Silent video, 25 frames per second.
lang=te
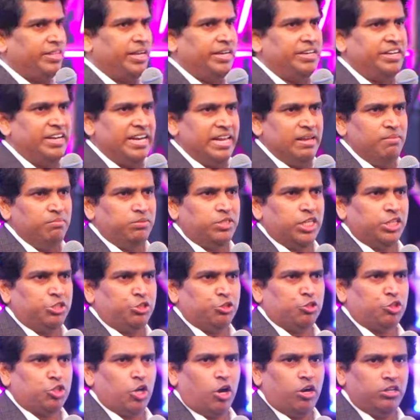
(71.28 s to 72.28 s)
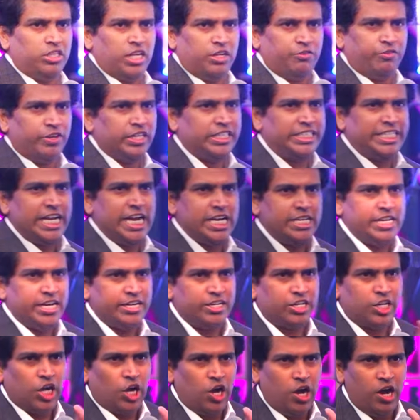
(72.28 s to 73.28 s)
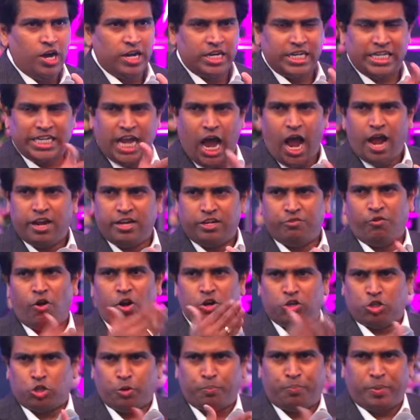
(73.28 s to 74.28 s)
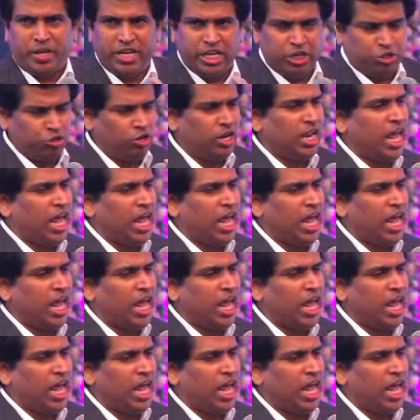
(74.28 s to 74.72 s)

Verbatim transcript: ద డ్రీమ్స్ దట్ యు థాట్ దట్ వర్ డెడ్ అండ్ గాన్ గాడ్ వాంట్స్ టు బ్రింగ్ ఇట్ టు